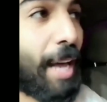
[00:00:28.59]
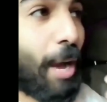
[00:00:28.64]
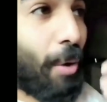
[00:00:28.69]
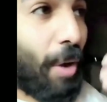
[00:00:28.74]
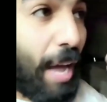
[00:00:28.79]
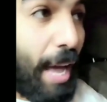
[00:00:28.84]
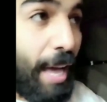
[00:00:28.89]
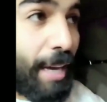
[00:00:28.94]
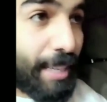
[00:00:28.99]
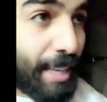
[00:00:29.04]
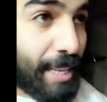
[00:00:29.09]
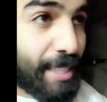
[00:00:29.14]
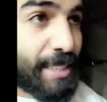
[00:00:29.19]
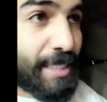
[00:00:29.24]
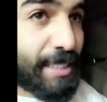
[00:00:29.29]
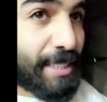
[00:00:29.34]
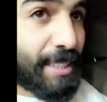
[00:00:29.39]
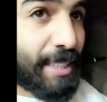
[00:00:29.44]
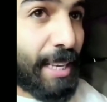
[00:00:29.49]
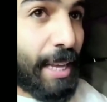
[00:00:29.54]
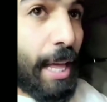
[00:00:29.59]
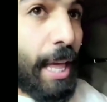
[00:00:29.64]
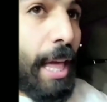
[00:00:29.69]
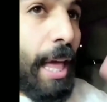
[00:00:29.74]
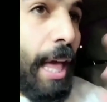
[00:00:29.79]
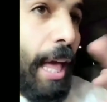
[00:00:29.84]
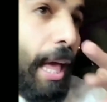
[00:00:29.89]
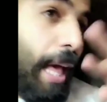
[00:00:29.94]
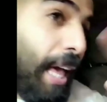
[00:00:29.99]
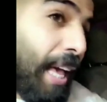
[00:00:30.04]
او عاكست
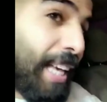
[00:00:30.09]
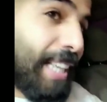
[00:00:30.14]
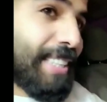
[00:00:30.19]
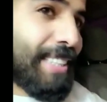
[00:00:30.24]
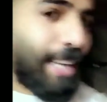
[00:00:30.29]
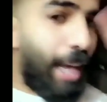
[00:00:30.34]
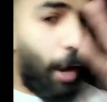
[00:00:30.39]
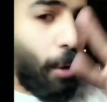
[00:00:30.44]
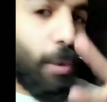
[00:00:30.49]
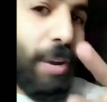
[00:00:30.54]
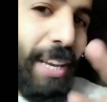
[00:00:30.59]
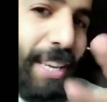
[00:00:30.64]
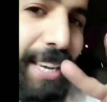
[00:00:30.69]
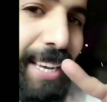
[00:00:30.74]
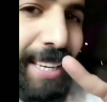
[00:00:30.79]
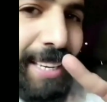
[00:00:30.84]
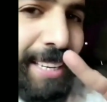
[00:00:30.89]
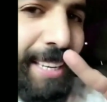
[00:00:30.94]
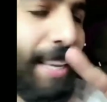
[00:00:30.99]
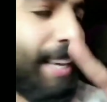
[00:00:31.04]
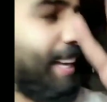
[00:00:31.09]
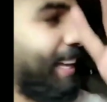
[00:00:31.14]
اخت خويك